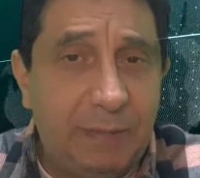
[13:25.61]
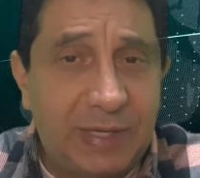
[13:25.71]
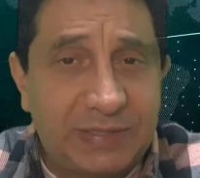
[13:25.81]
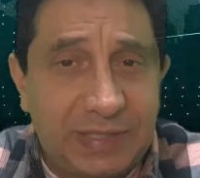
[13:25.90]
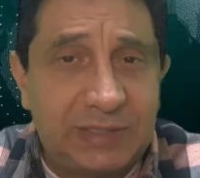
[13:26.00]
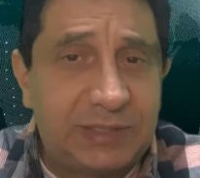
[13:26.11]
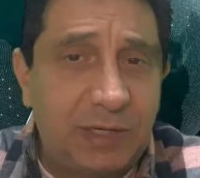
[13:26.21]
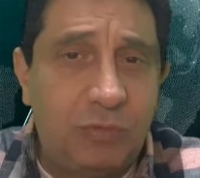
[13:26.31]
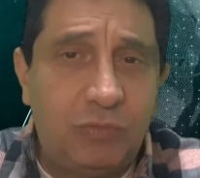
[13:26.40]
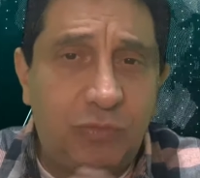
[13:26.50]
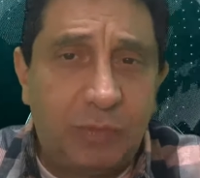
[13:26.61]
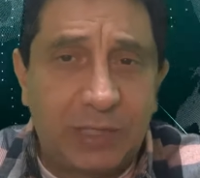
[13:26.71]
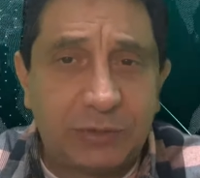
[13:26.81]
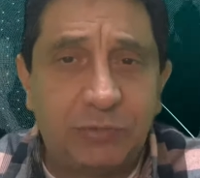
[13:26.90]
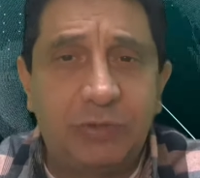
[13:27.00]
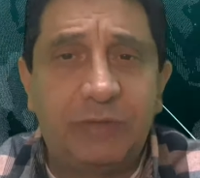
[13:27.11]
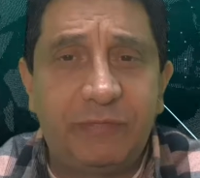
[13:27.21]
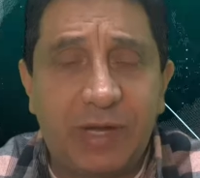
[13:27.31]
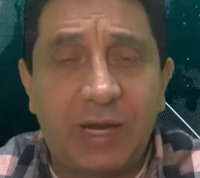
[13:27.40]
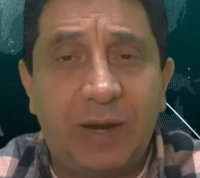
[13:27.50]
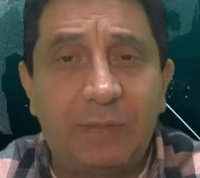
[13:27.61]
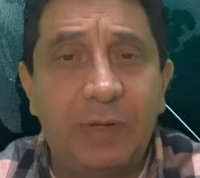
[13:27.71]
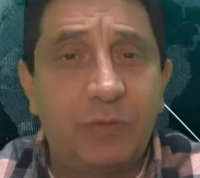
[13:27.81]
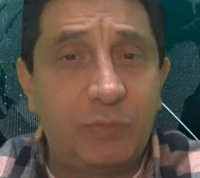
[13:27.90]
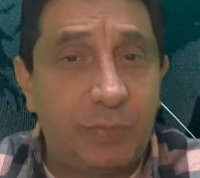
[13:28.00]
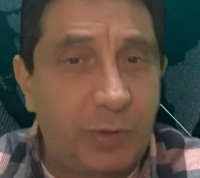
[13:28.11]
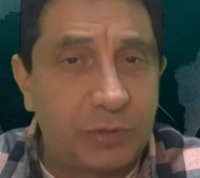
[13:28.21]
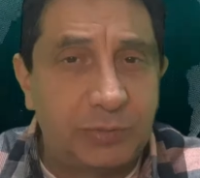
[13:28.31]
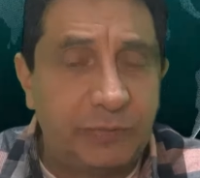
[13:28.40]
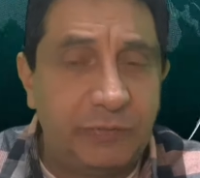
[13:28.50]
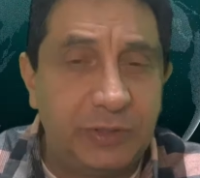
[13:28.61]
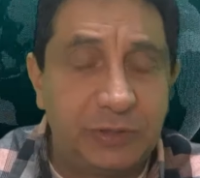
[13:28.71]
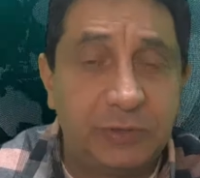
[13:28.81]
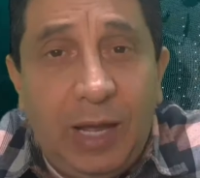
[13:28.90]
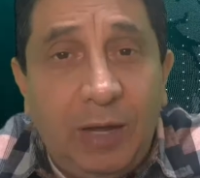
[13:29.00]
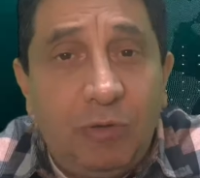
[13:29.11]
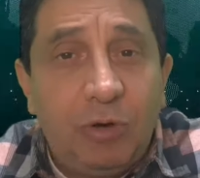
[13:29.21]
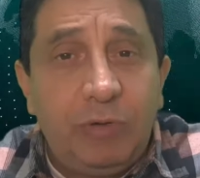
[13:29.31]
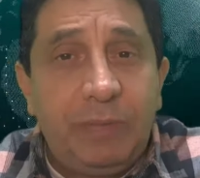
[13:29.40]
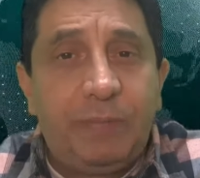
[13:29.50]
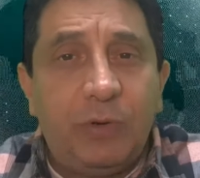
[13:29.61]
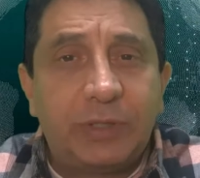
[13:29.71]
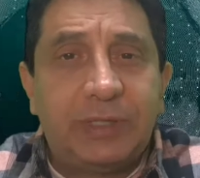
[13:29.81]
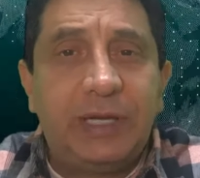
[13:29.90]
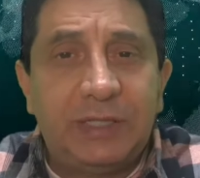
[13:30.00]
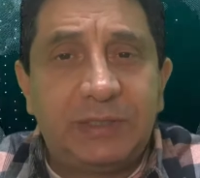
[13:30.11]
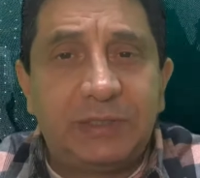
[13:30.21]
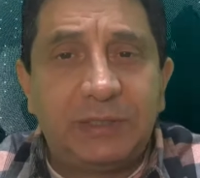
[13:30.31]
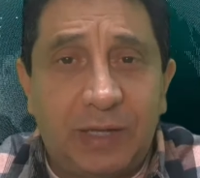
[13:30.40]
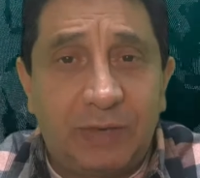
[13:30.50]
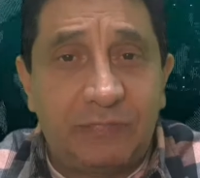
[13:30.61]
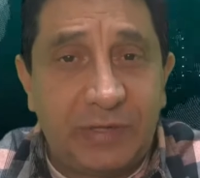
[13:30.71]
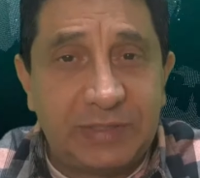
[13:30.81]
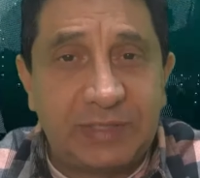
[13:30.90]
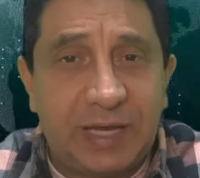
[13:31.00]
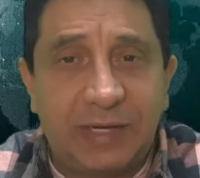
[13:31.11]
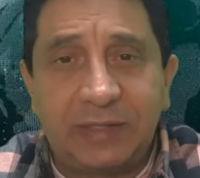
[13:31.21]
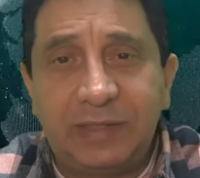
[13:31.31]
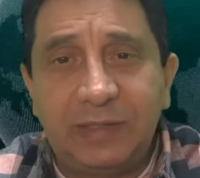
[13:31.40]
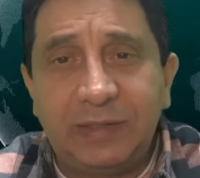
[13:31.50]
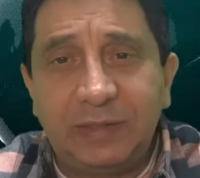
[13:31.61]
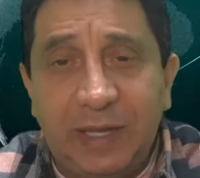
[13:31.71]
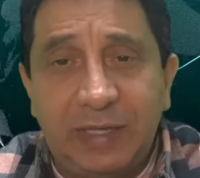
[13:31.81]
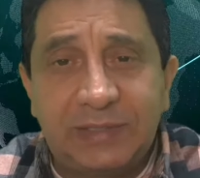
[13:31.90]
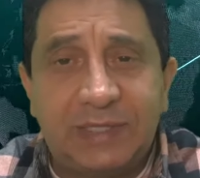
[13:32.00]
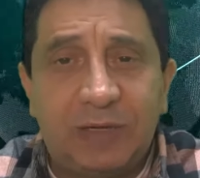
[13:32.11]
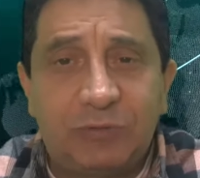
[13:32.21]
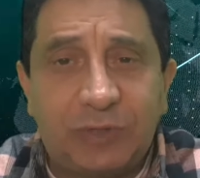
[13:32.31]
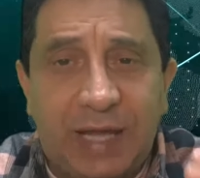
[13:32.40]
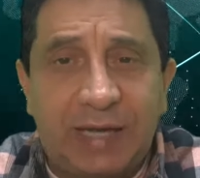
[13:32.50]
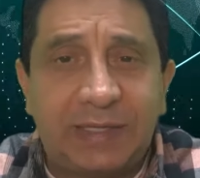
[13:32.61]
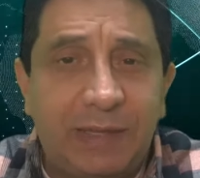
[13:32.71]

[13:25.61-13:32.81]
Mas este é um assunto que ficará para um próximo vídeo. Agora, o importante a frisar aqui é ressaltar